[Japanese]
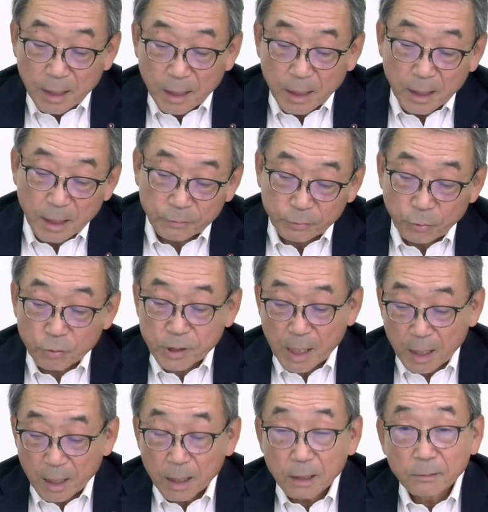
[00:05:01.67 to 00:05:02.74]
た不動産
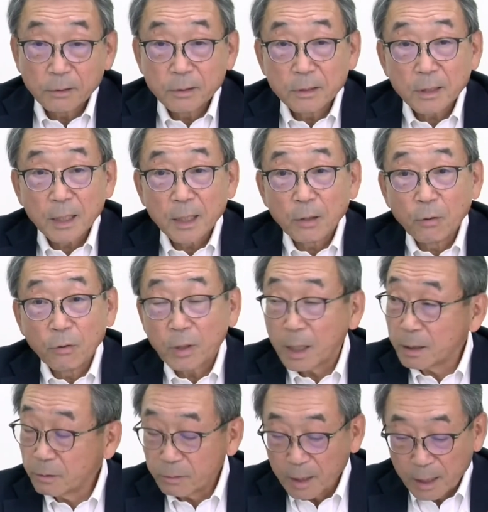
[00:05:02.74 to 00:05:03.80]
から保
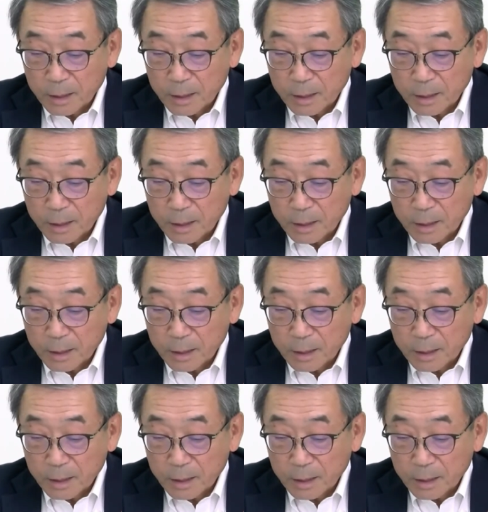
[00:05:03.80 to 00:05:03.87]
険の代